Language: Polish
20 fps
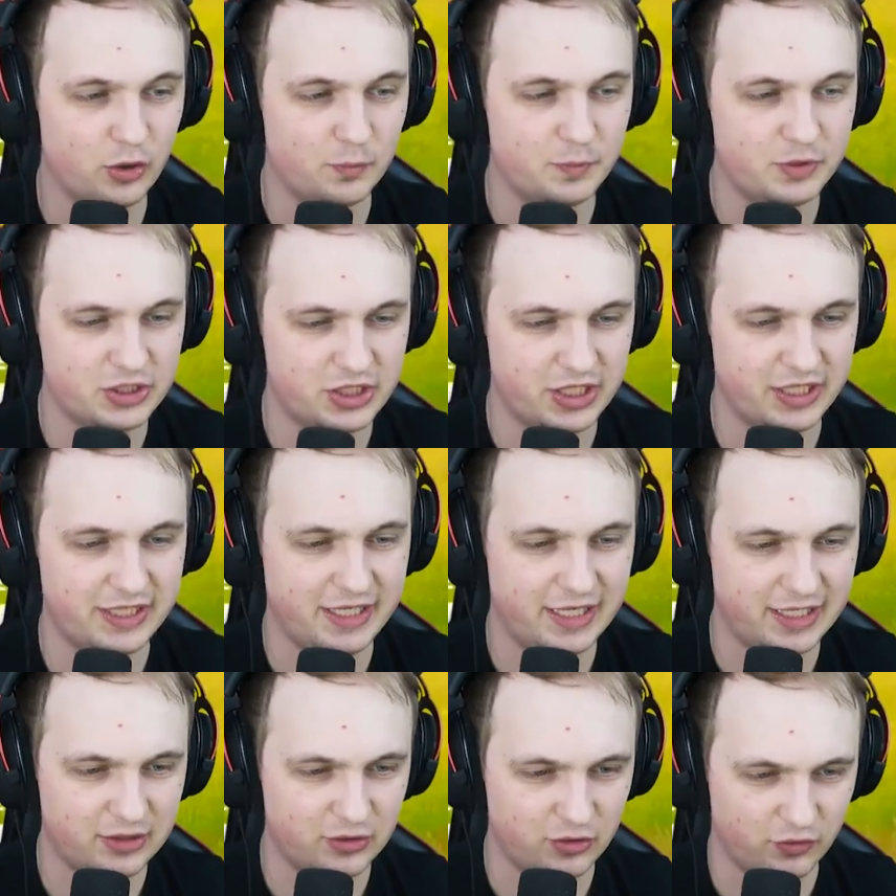robicie
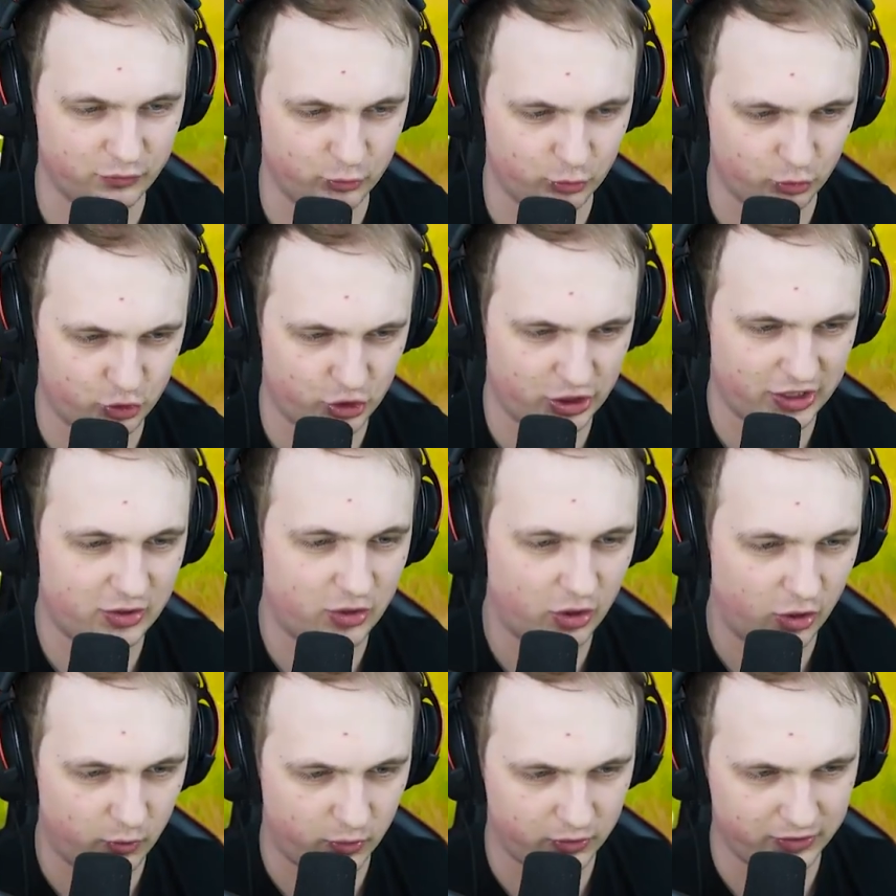jedno duże
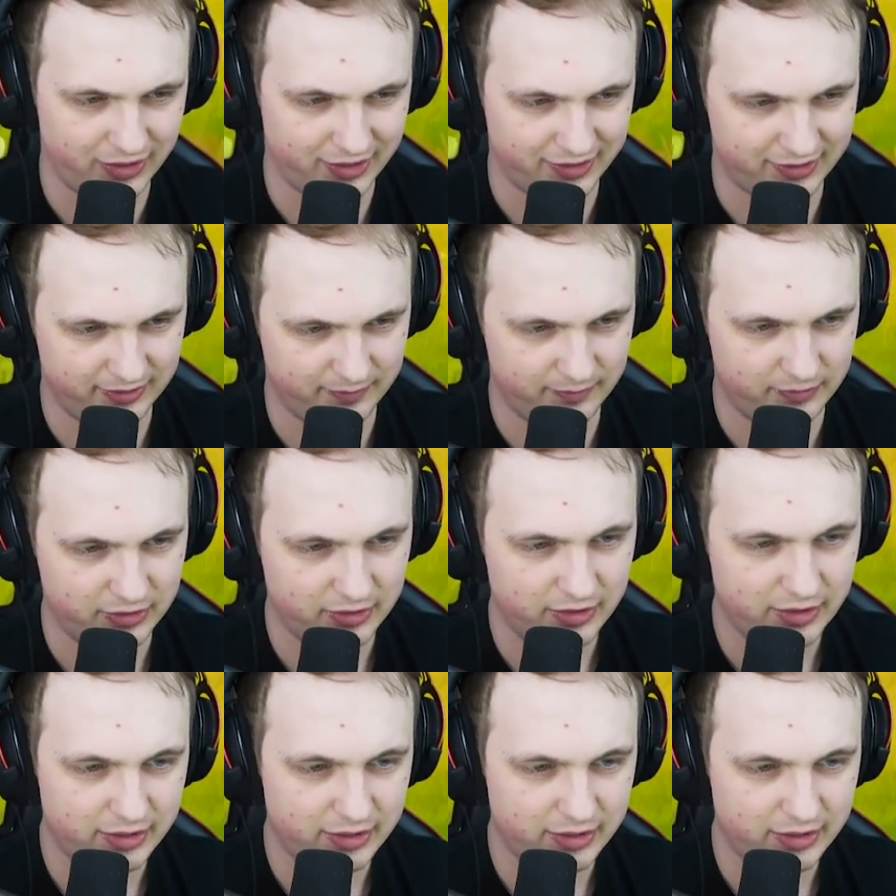koło na tym.